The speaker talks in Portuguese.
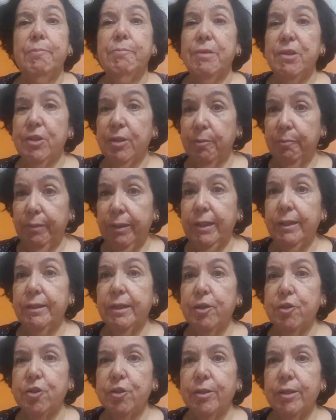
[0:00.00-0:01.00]
mas também é
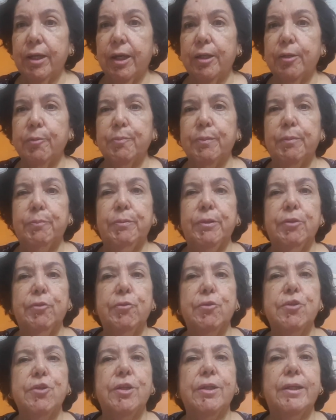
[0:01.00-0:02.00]
destinado para
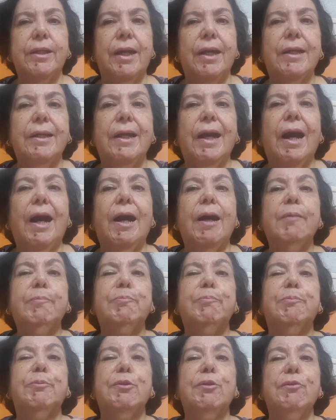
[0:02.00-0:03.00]
pessoas que querem
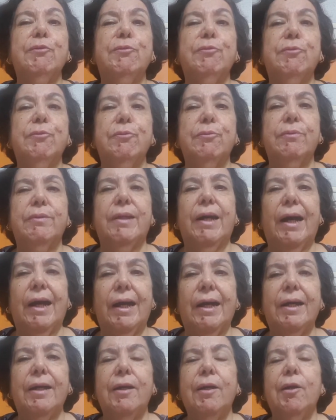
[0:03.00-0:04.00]

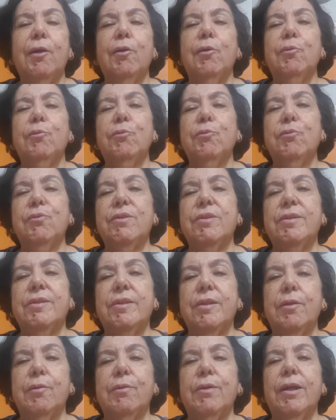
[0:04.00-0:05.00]
aprofundar o
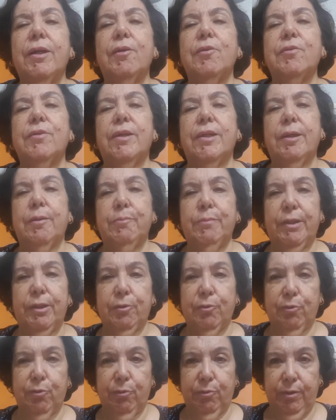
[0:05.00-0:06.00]
seu
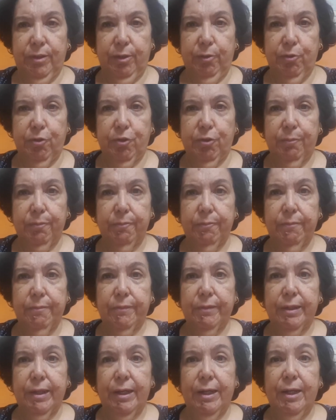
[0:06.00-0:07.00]
relacionamento com Deus
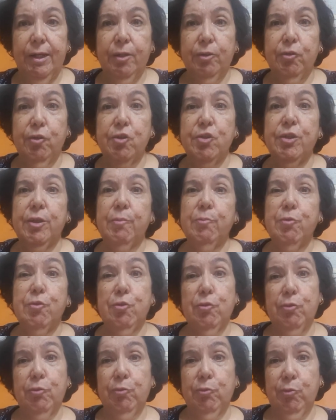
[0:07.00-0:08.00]
nós
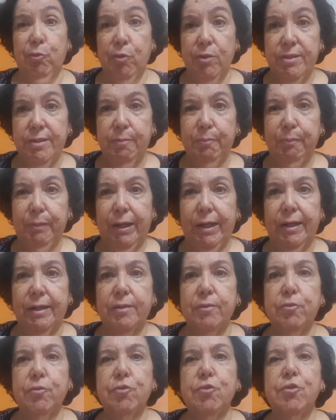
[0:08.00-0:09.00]
temos 12
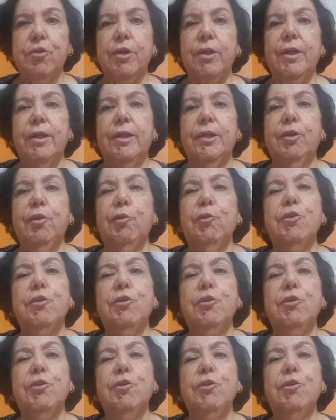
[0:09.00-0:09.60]
passos que